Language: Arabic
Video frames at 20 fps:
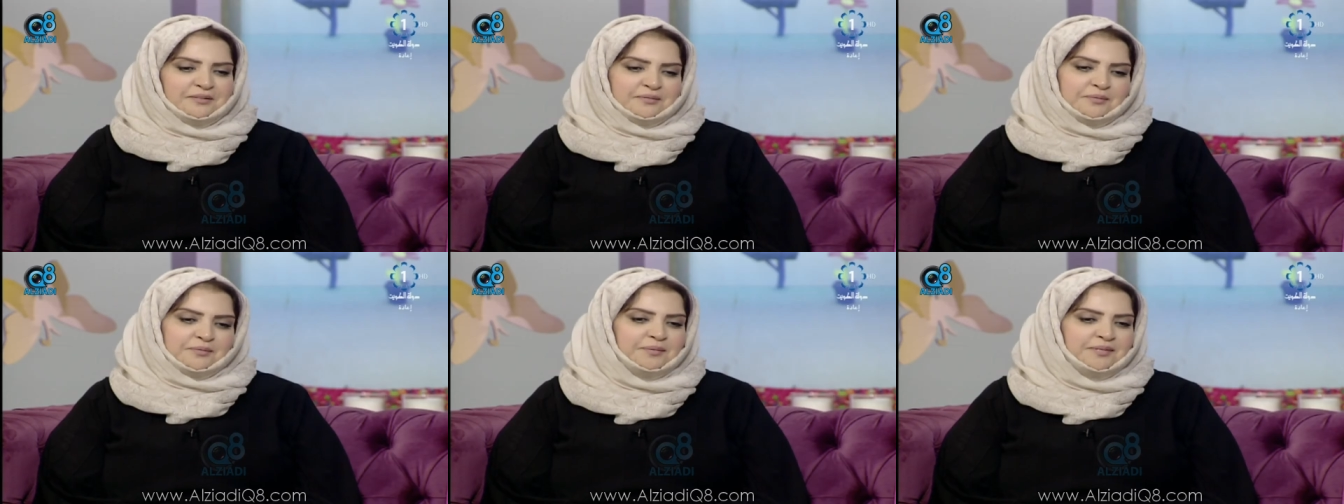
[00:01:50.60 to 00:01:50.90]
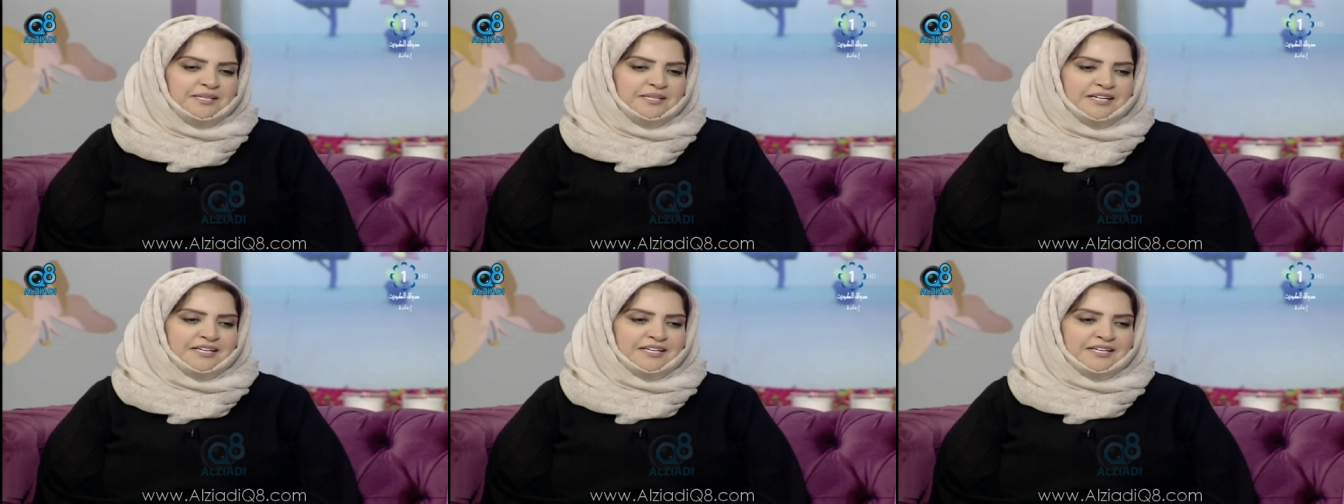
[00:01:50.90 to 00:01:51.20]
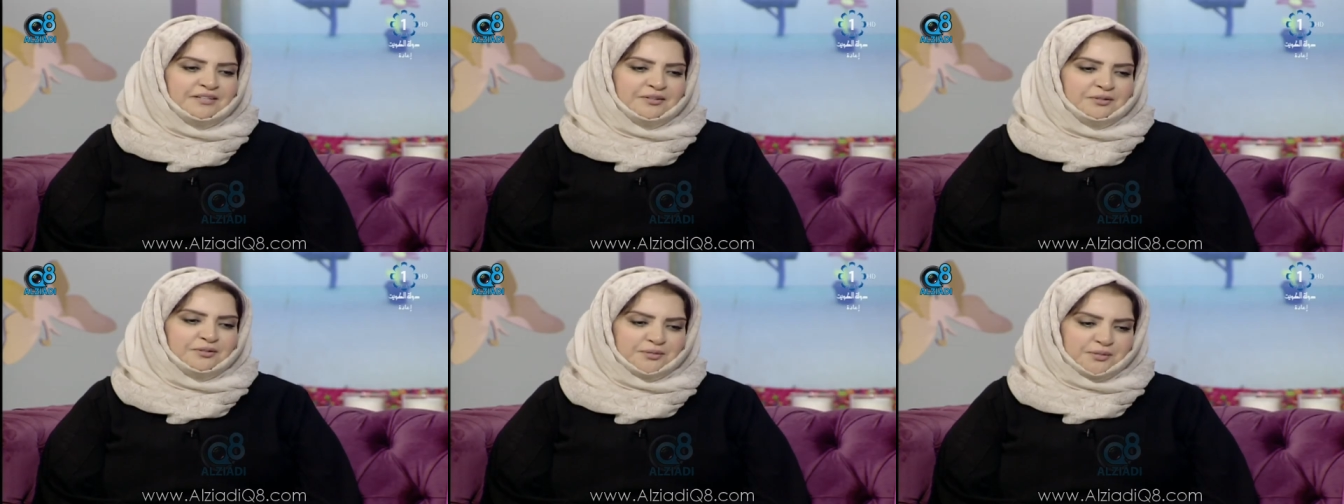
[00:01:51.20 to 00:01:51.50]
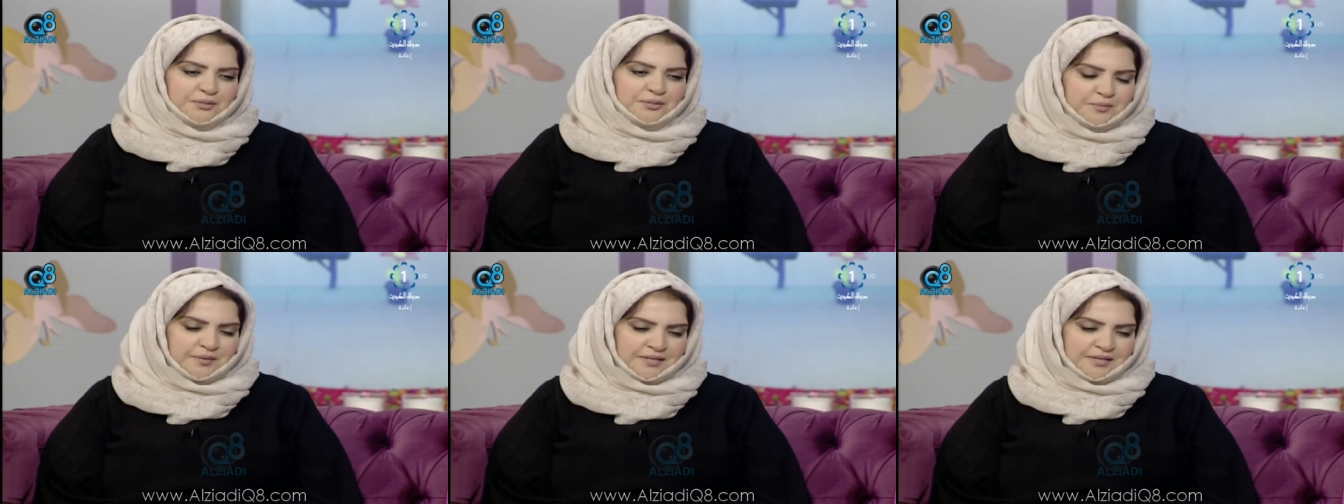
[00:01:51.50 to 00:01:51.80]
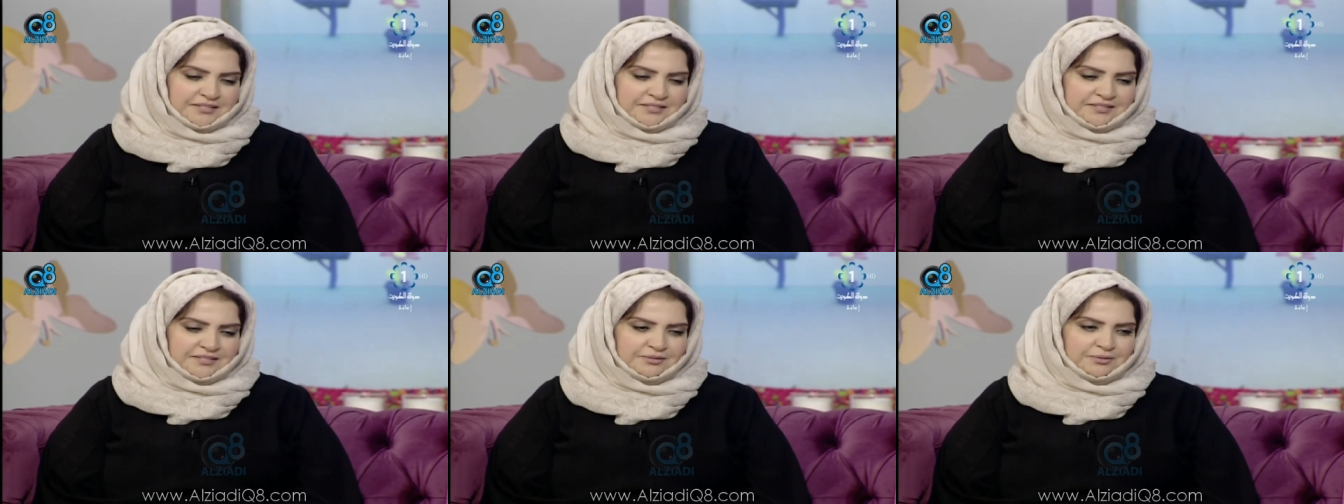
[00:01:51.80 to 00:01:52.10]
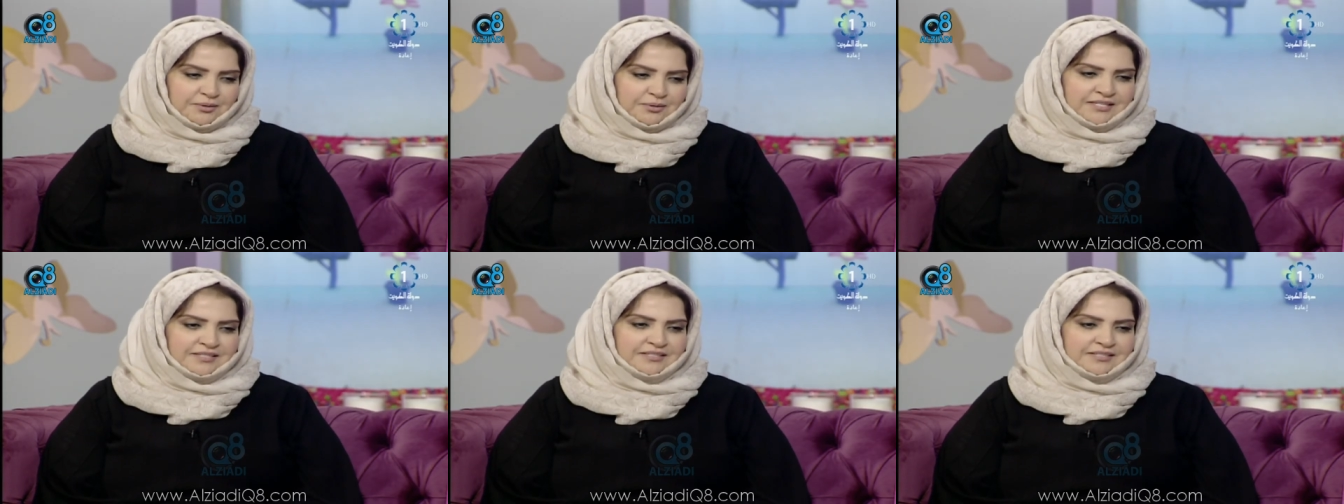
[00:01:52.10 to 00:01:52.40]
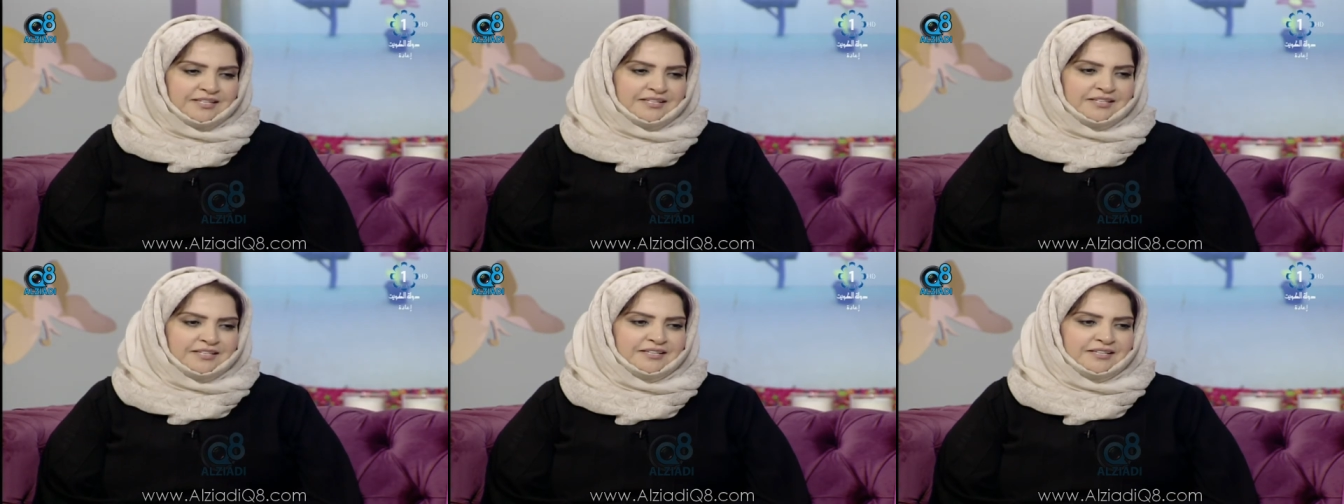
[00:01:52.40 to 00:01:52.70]
بالبداية رسومات
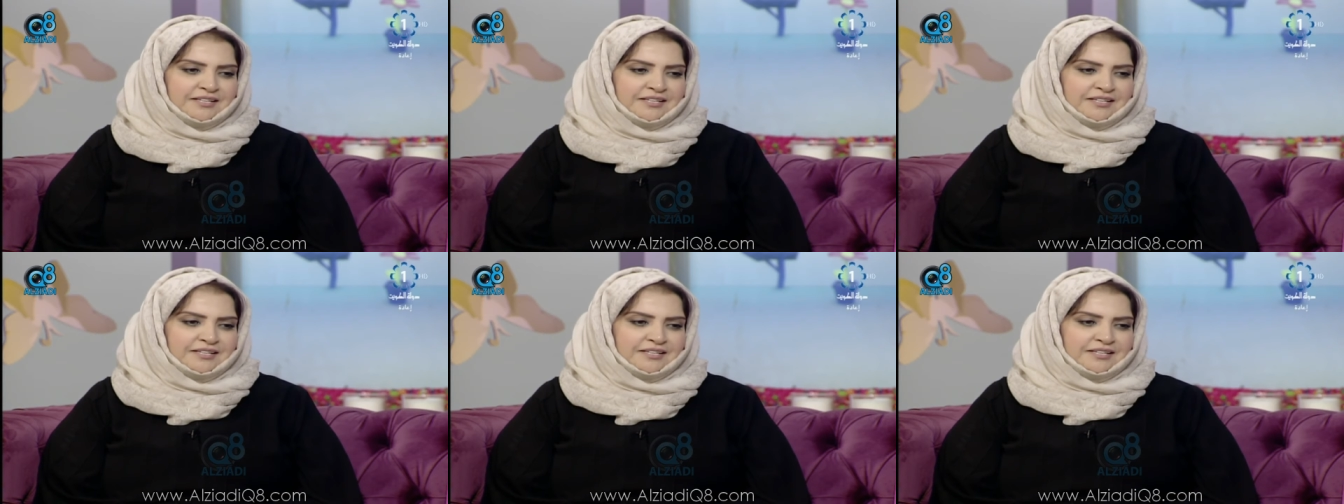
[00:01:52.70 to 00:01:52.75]
وحتى